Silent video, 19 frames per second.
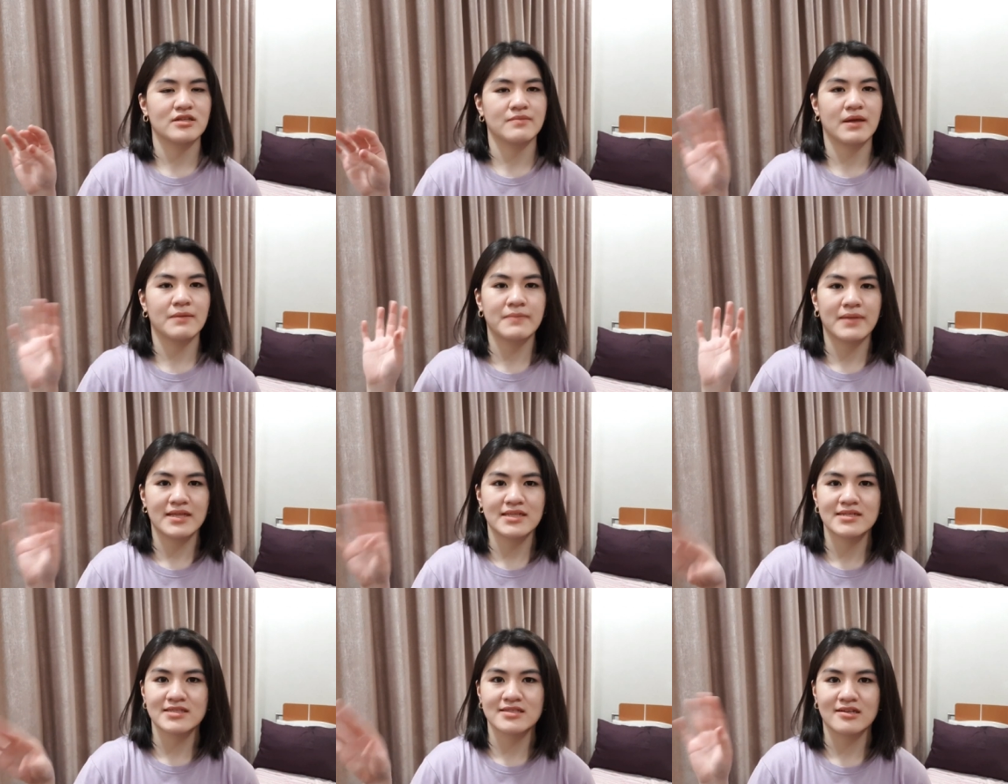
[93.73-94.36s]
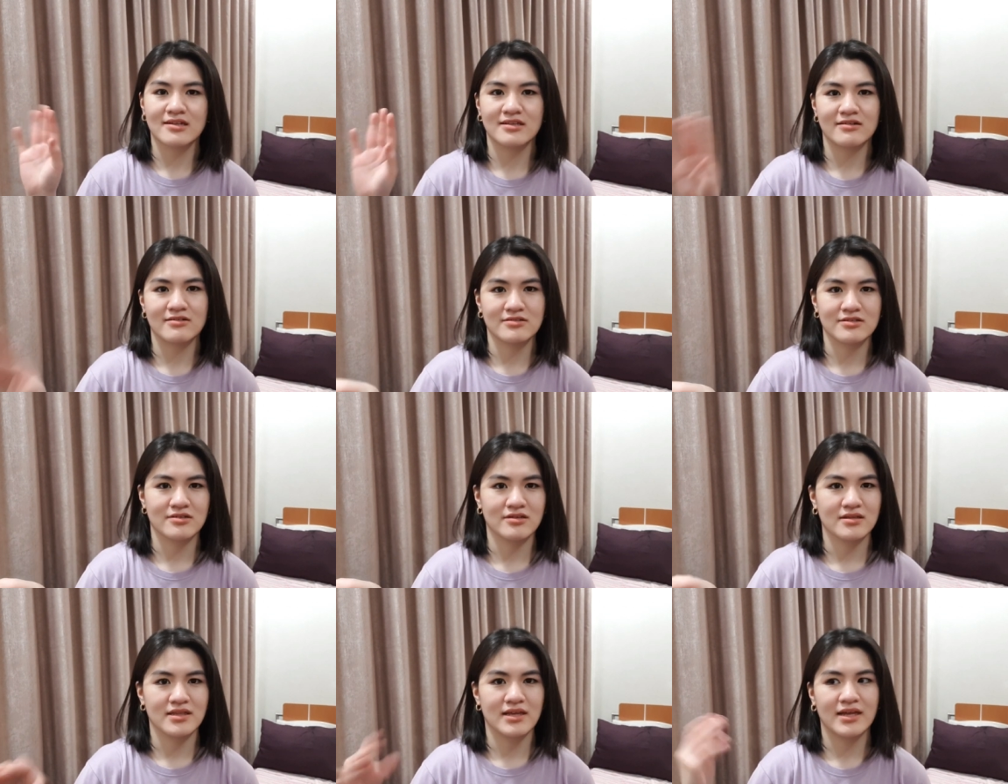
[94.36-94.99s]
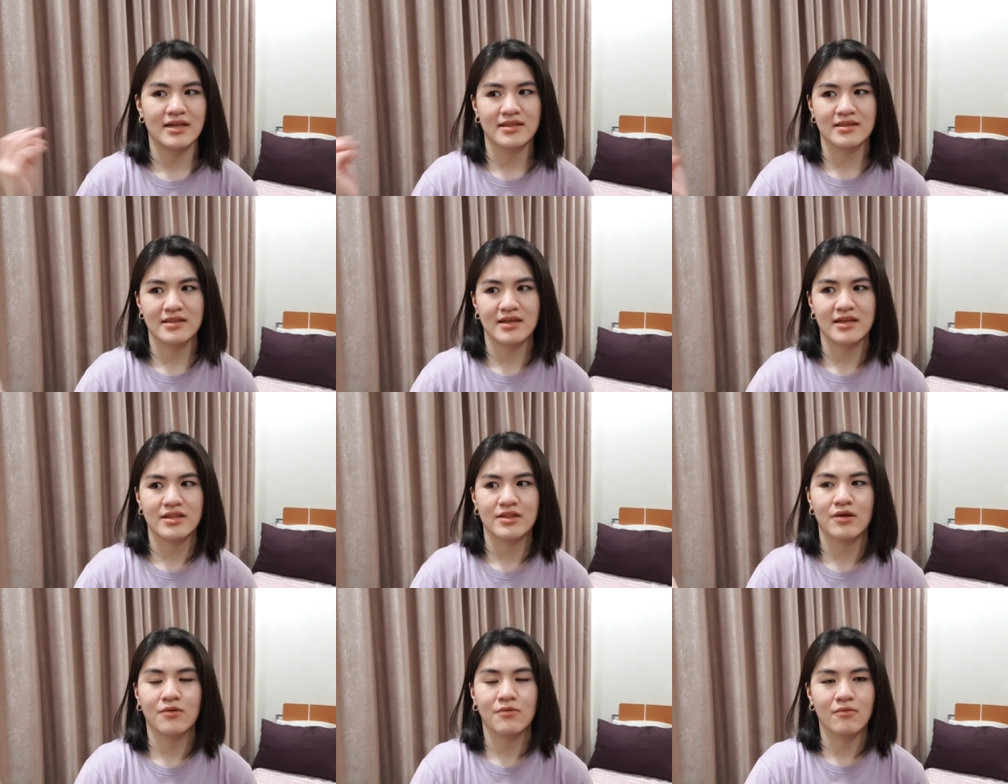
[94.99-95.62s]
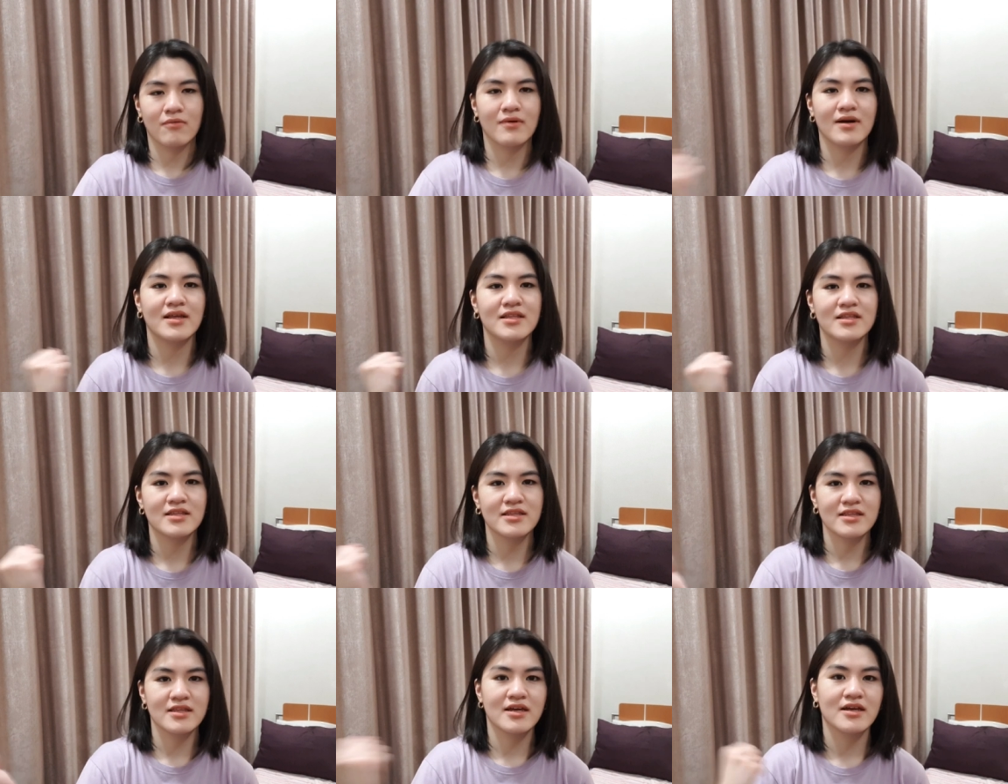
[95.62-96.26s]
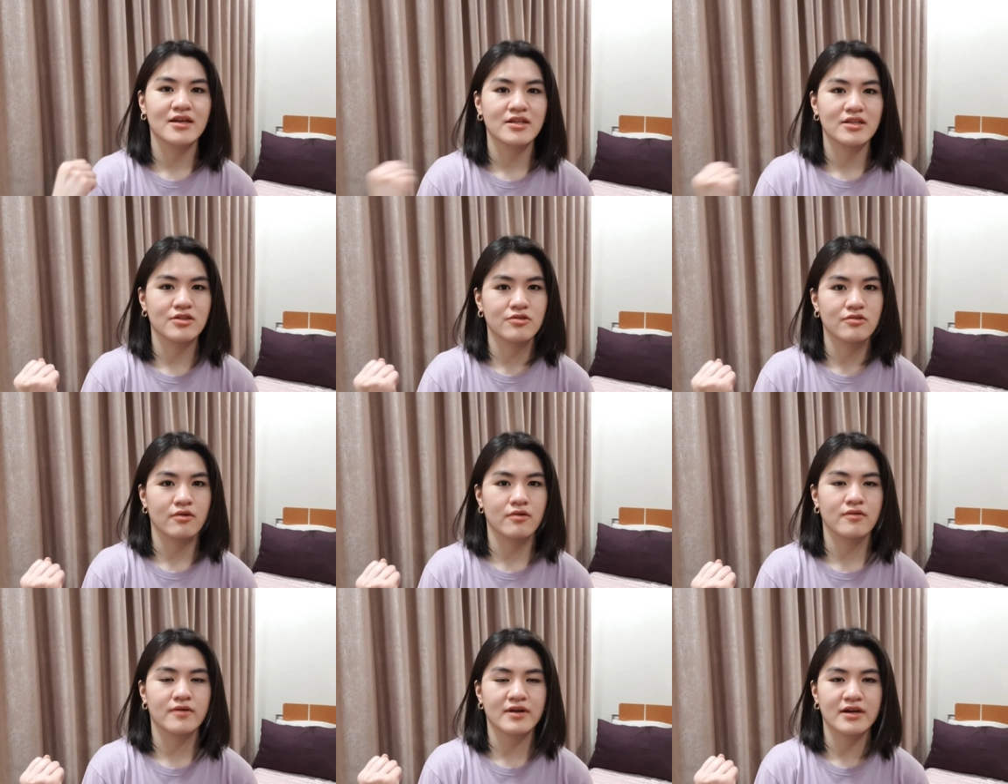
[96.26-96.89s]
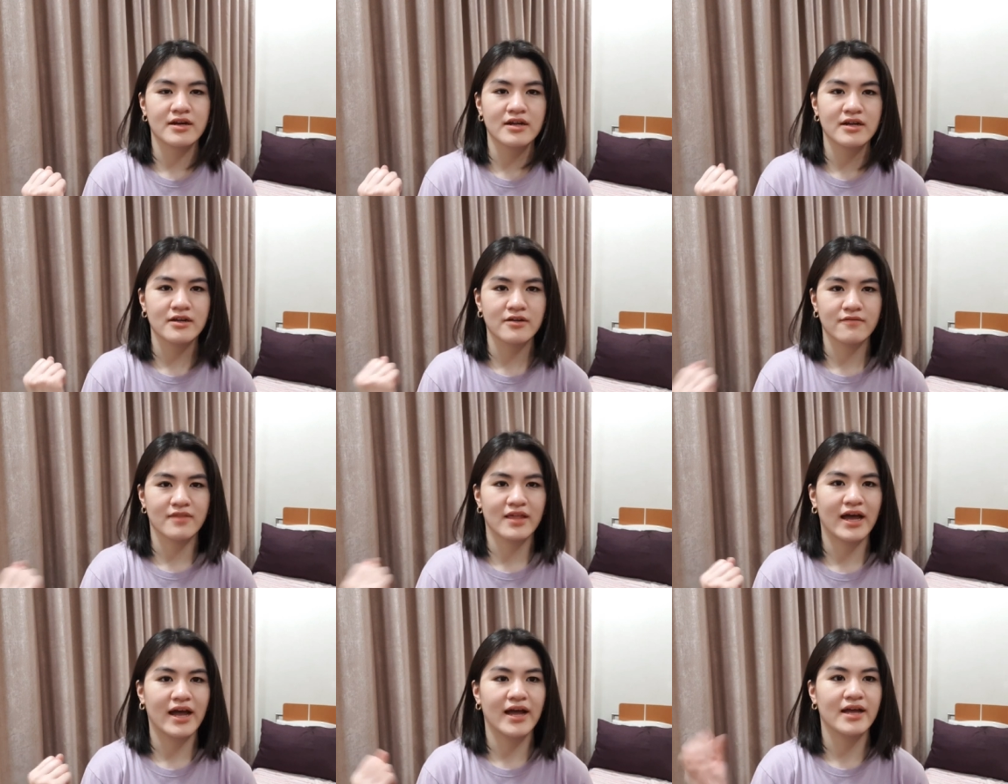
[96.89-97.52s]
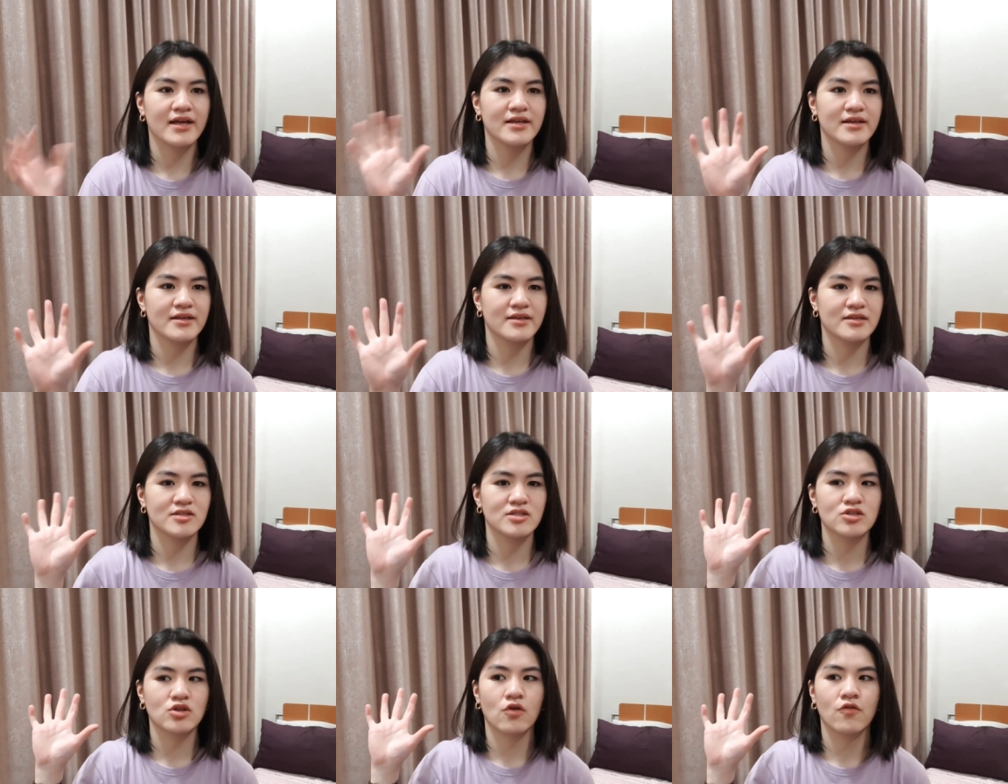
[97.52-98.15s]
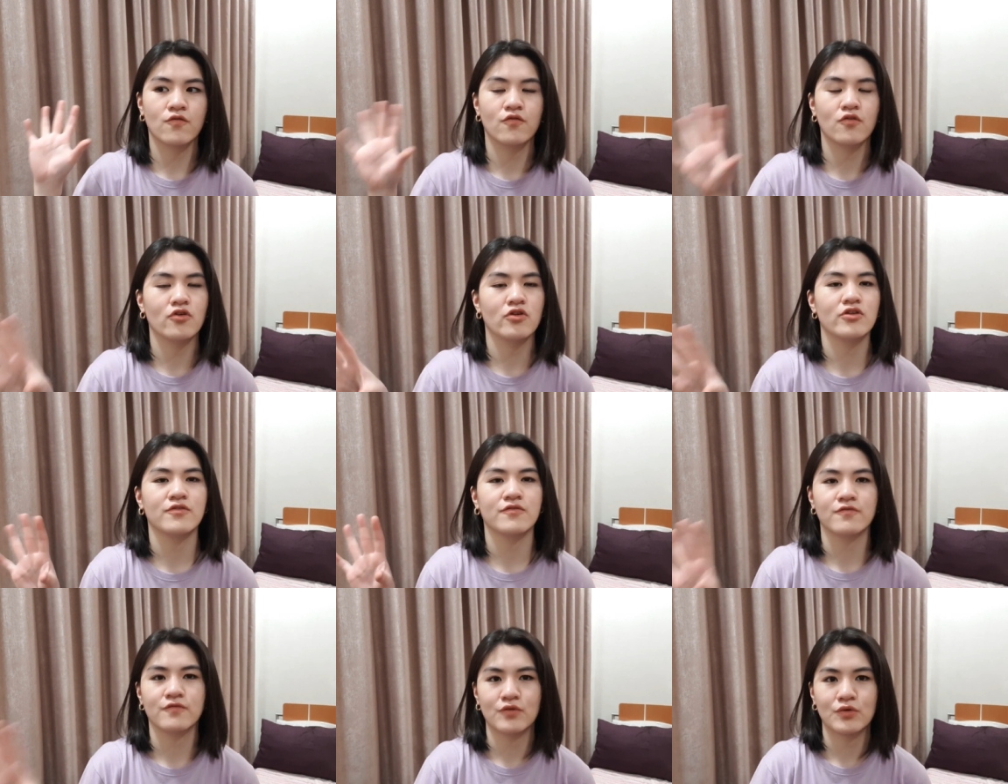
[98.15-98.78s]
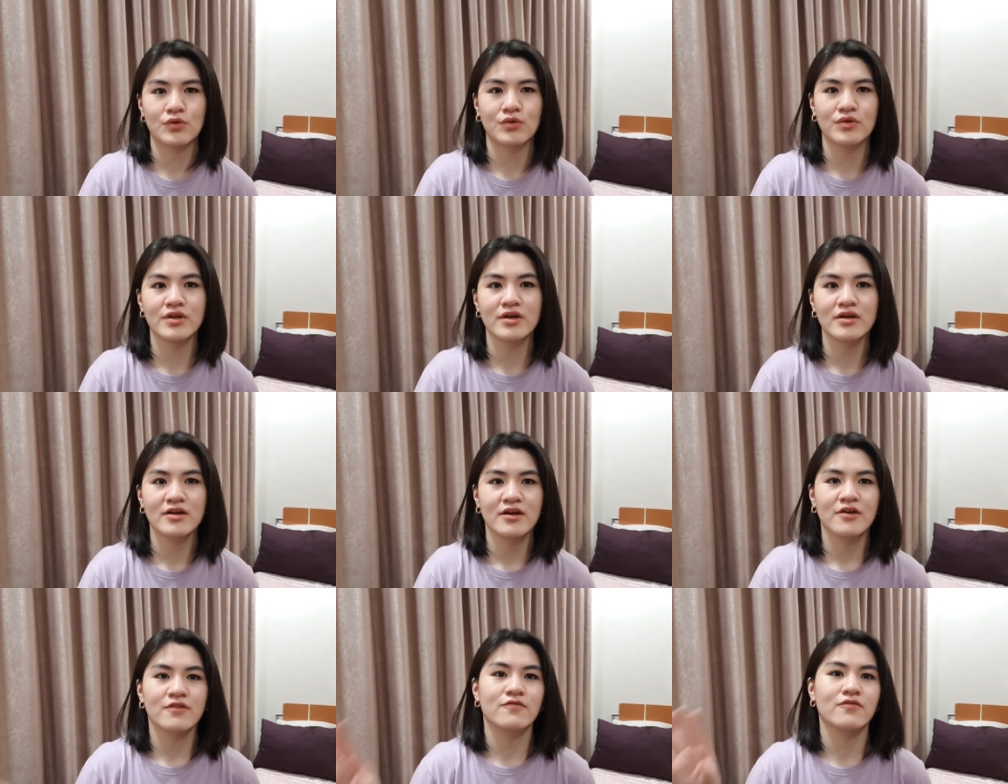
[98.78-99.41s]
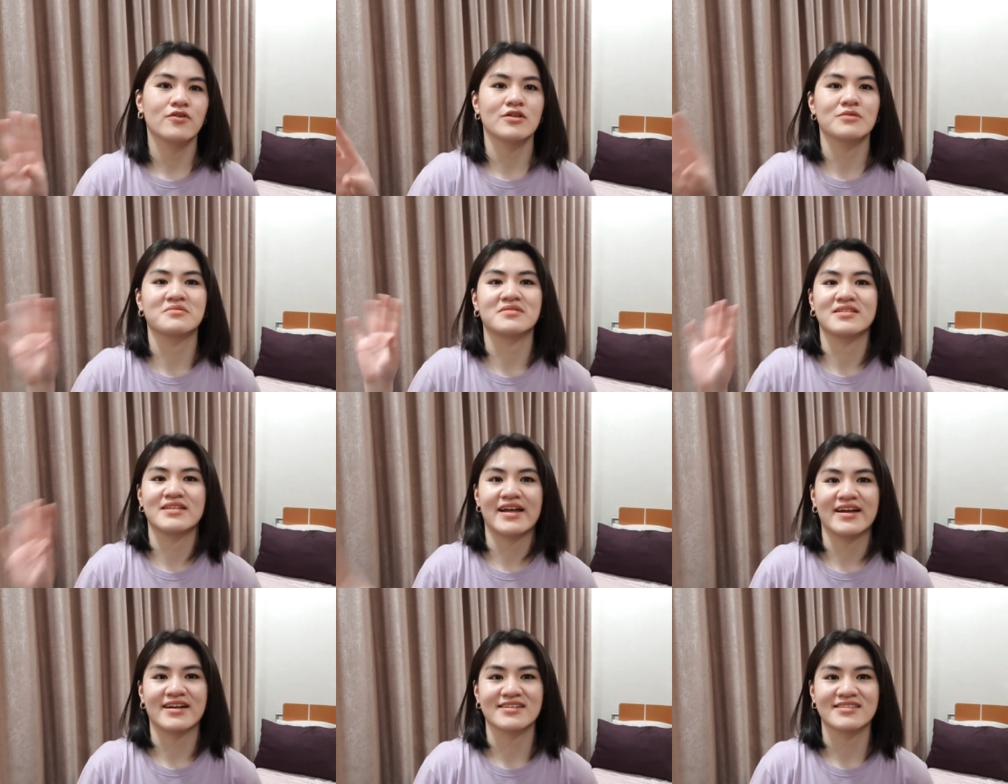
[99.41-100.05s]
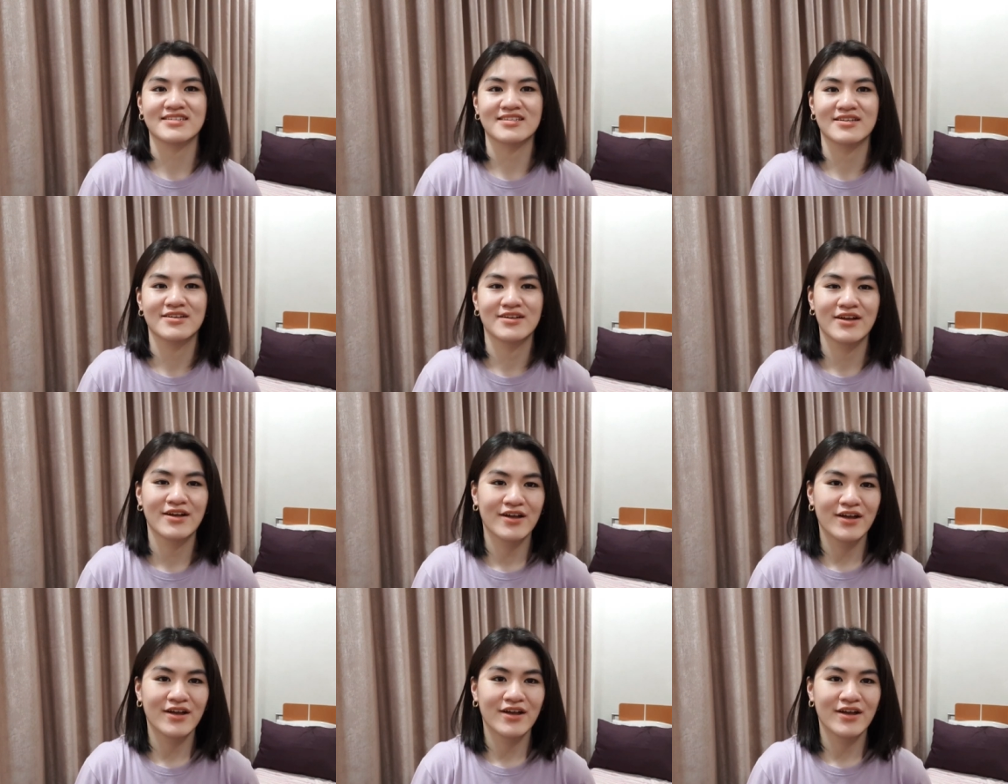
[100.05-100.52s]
eh, may pedestal ako doon and then one drawer of that is full of food, full of snacks